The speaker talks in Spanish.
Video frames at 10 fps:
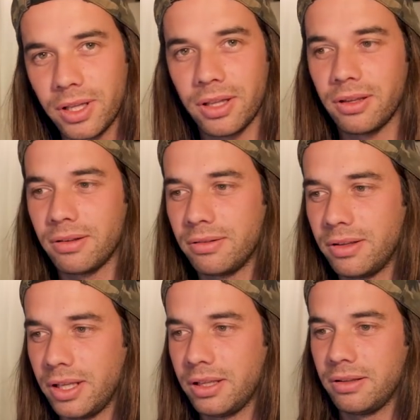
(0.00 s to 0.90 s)
De,
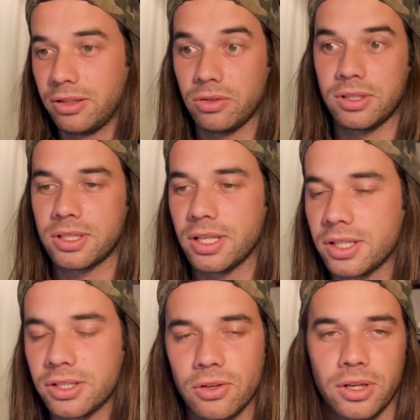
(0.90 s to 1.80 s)
todas estas
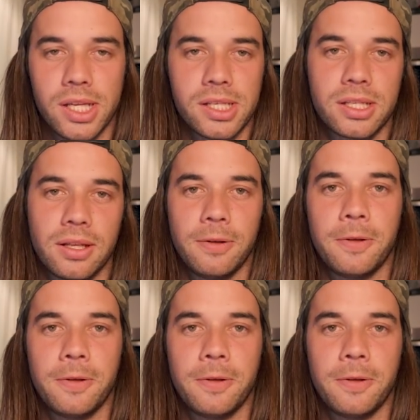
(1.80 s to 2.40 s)
historias.